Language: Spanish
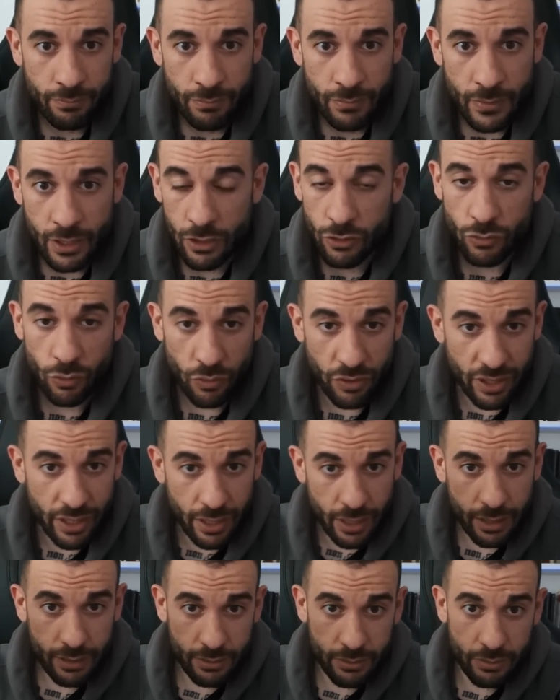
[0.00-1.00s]
En su
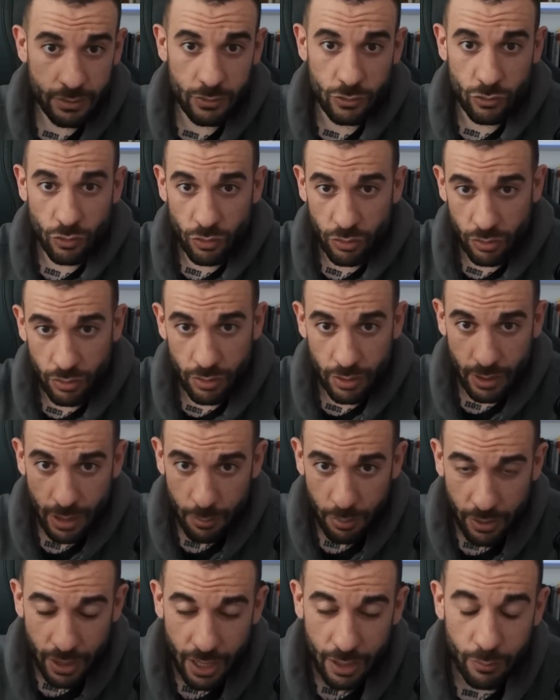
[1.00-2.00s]
día, ¿no? cuando surgió en la
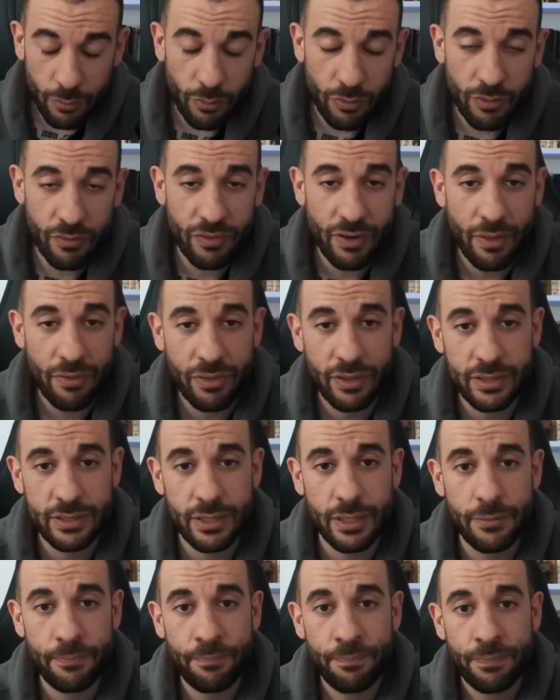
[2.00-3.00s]
época de la Revolución
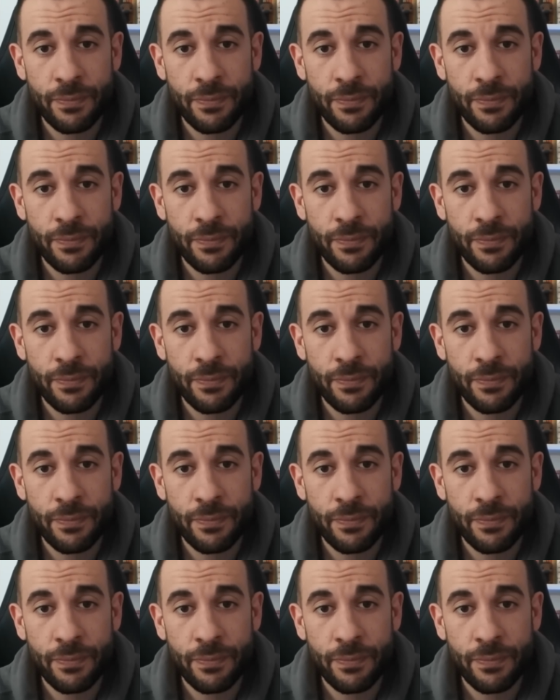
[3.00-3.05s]
Francesa,